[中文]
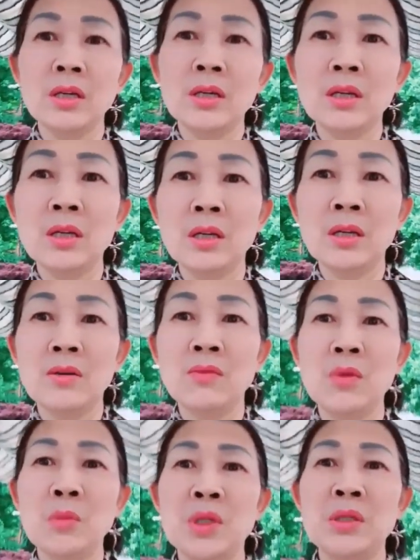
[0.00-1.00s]
呃，
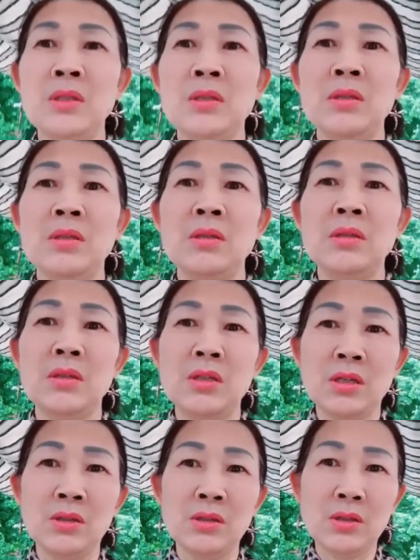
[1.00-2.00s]
我们
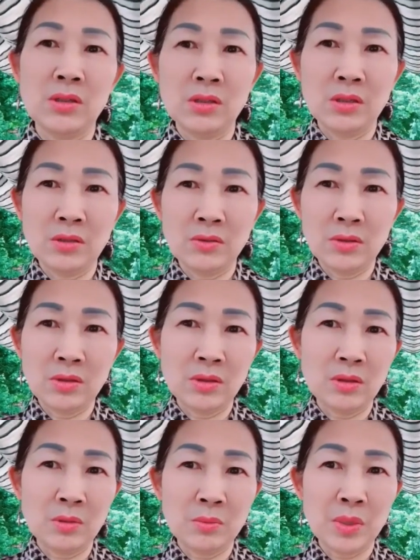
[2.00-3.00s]
城市就
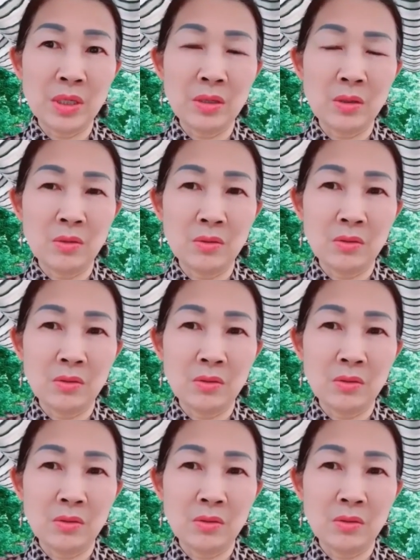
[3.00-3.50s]
是没有，